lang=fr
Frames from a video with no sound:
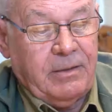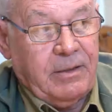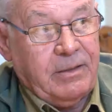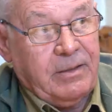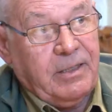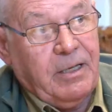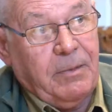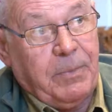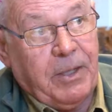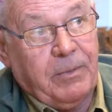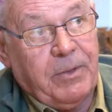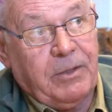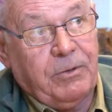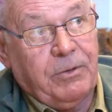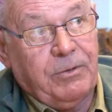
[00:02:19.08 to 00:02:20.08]
Euh, ce qui
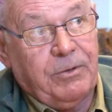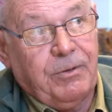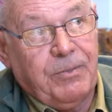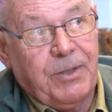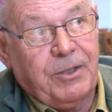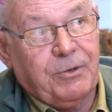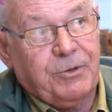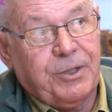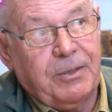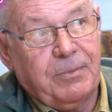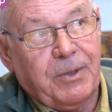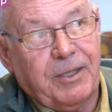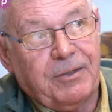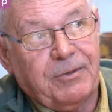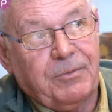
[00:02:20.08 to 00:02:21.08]
permet de, mélanger
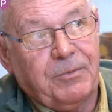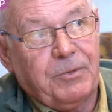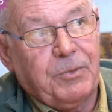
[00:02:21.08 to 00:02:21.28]
par exemple du